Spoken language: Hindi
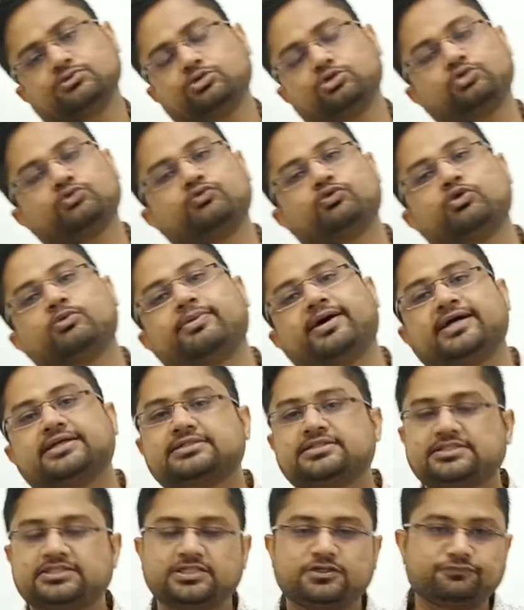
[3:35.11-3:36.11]
तो वो भाई
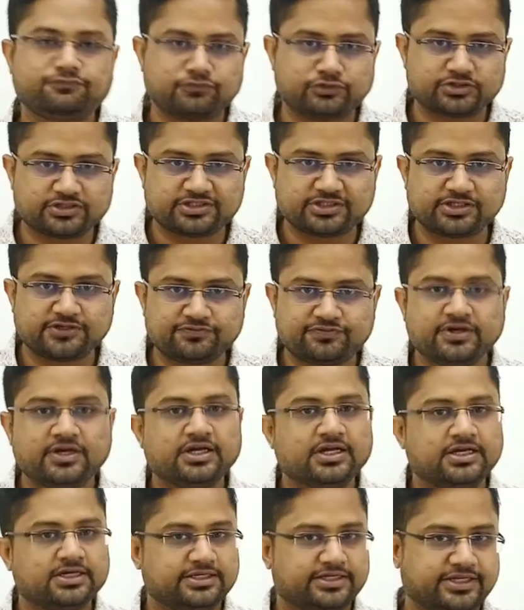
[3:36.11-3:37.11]
सिर्फ और
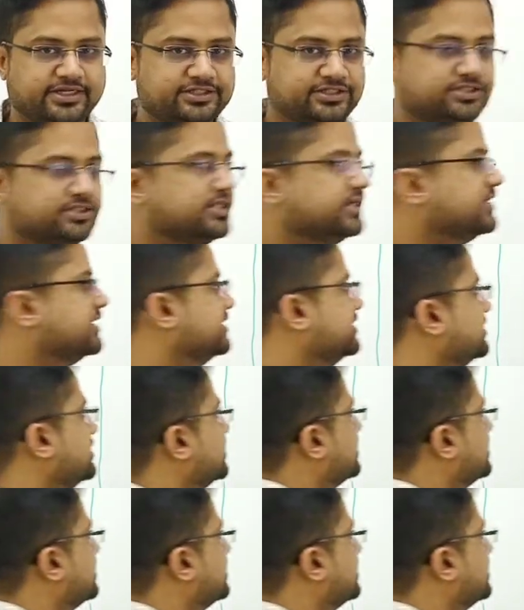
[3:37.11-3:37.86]
सिर्फ डायरेक्शन दिखाने का